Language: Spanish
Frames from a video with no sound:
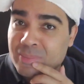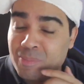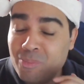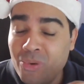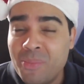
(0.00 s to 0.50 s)

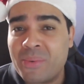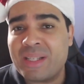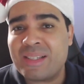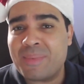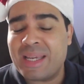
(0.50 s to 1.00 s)
Muy muy
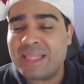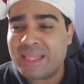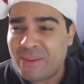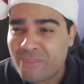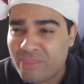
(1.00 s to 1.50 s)
buenas mi
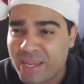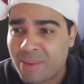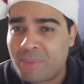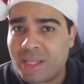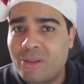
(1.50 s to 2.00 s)
gente,
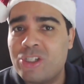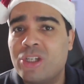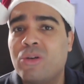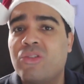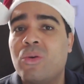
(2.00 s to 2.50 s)
bienvenidos
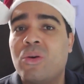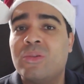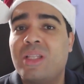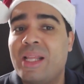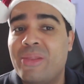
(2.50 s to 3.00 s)
chicos a un
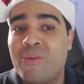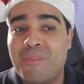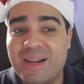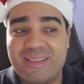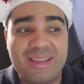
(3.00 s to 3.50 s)
contenido
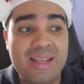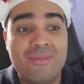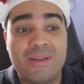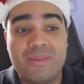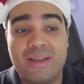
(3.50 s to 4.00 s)
más en
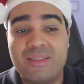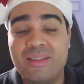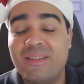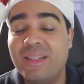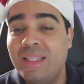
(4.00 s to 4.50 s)

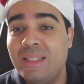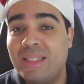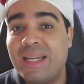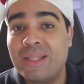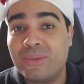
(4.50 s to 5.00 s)
Felbasis. y
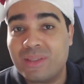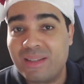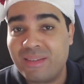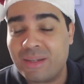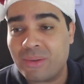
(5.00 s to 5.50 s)
la
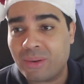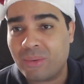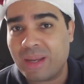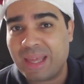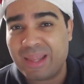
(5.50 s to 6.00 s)
noticia yo
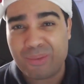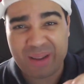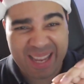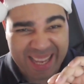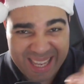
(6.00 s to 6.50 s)
creo que de lo
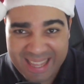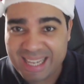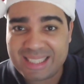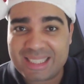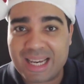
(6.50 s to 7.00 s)
que
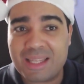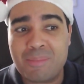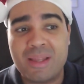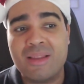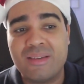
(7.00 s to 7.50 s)
queda ya del
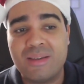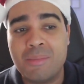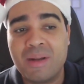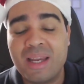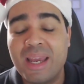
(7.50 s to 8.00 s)
mes de
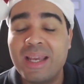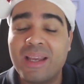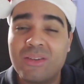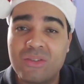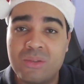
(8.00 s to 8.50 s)
diciembre es
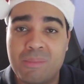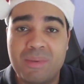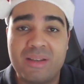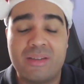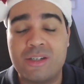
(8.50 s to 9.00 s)
que Sony
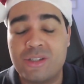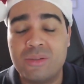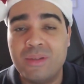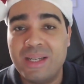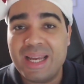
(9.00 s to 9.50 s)

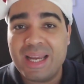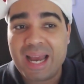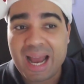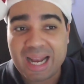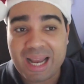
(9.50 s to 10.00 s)
PlayStation
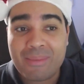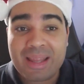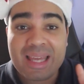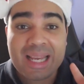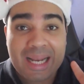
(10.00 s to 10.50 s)
acaba
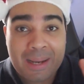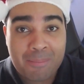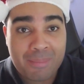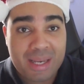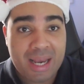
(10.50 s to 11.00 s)
de
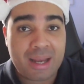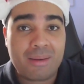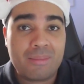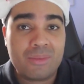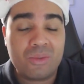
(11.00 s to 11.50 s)

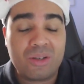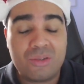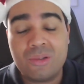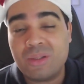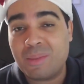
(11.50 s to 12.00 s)
cambiar lo que
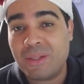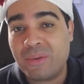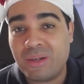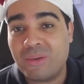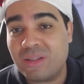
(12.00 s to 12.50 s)
son los
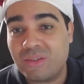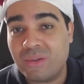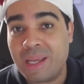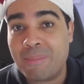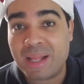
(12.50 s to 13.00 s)
términos y
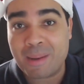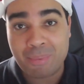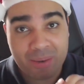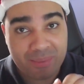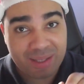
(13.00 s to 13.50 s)
condiciones para
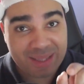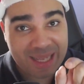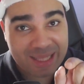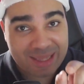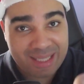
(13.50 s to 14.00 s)

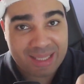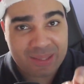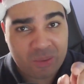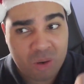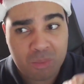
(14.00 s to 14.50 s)
prohibirte a ti
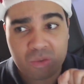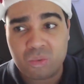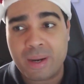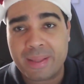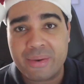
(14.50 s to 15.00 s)
como
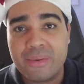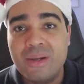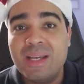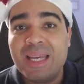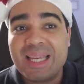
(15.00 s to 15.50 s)
usuario
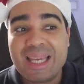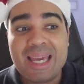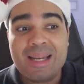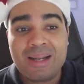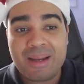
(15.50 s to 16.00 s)

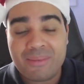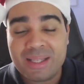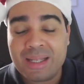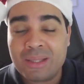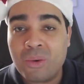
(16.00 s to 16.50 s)
que
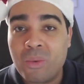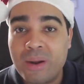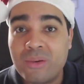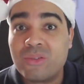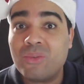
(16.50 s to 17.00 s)
revendas tus
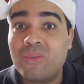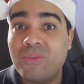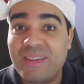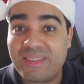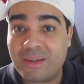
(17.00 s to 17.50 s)
juegos
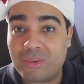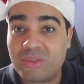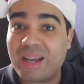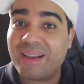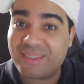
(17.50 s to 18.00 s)

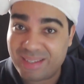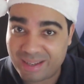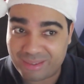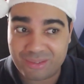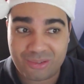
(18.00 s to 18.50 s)
físicos. Así
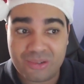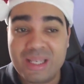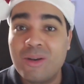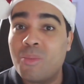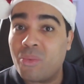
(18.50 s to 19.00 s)
es,
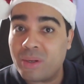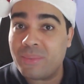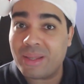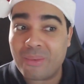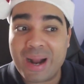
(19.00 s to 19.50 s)
Sony, como
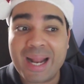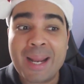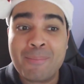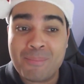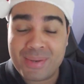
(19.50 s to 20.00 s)
vuelvo y digo, ha
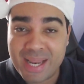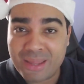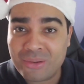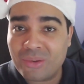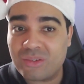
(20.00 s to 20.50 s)

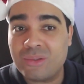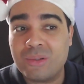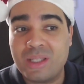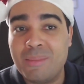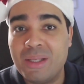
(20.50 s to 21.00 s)
cambiado lo que son
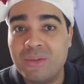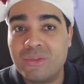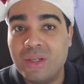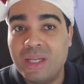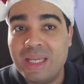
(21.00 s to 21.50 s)
los
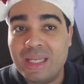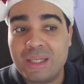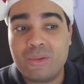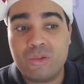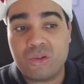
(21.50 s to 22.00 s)
términos,
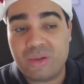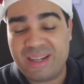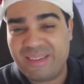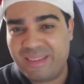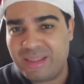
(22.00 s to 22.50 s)
incluso
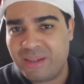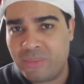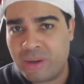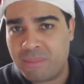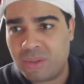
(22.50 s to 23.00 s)
el sitio
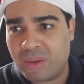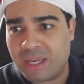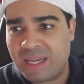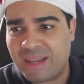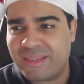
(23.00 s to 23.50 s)
web, lo que
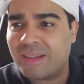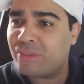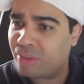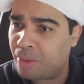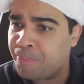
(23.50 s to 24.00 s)
es la
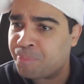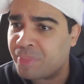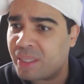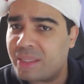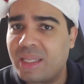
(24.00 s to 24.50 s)
sección
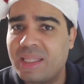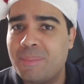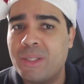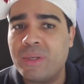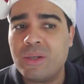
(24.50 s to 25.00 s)
de
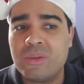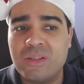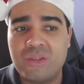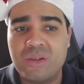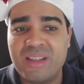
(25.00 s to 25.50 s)
términos y
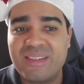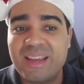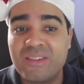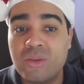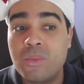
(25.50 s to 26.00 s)
condiciones,
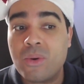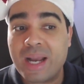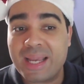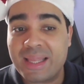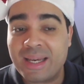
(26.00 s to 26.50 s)
estuvo
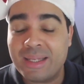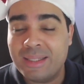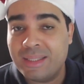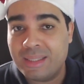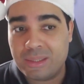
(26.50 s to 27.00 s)
caída
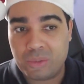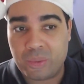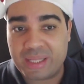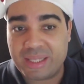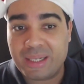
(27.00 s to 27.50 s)

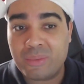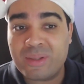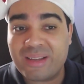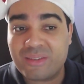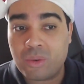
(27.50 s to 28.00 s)
durante
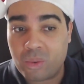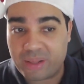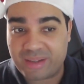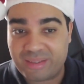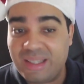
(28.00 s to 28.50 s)
algunas
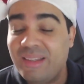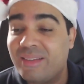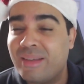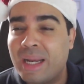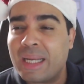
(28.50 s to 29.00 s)
horas y
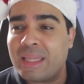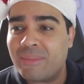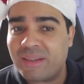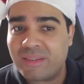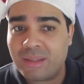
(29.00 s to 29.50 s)
se ha
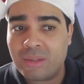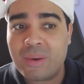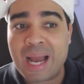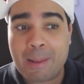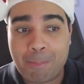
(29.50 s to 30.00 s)

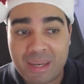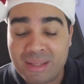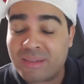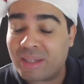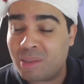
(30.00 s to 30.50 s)
restablecido
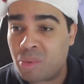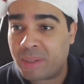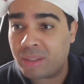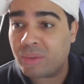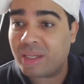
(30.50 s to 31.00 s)
apenas en el
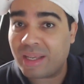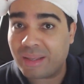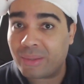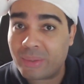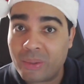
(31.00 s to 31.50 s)
momento que les
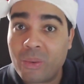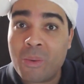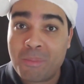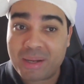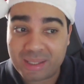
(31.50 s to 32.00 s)
estoy
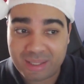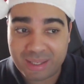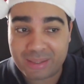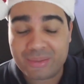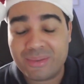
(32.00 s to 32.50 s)

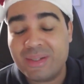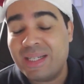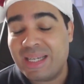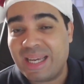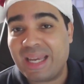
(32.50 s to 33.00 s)
compartiendo
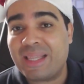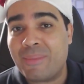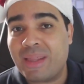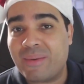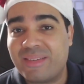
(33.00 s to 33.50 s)
este
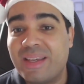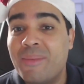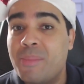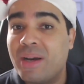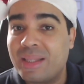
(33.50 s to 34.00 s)
video. Así que
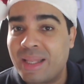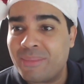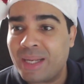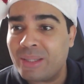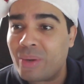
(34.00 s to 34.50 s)
vamos a estar
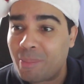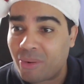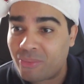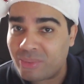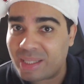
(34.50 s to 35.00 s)
hablando a
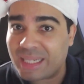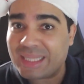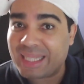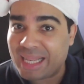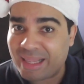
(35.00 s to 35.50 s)
profundidad
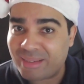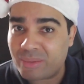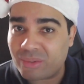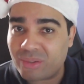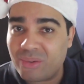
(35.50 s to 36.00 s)
de esta
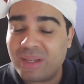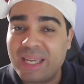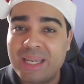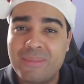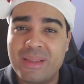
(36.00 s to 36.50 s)
situación
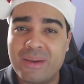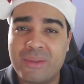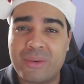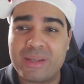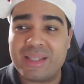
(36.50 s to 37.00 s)
en el video
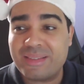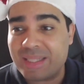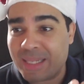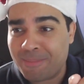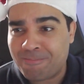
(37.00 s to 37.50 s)
de hoy. Así
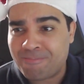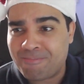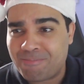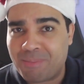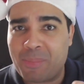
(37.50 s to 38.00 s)
que
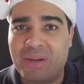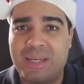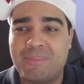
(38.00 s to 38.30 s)
vamos allá.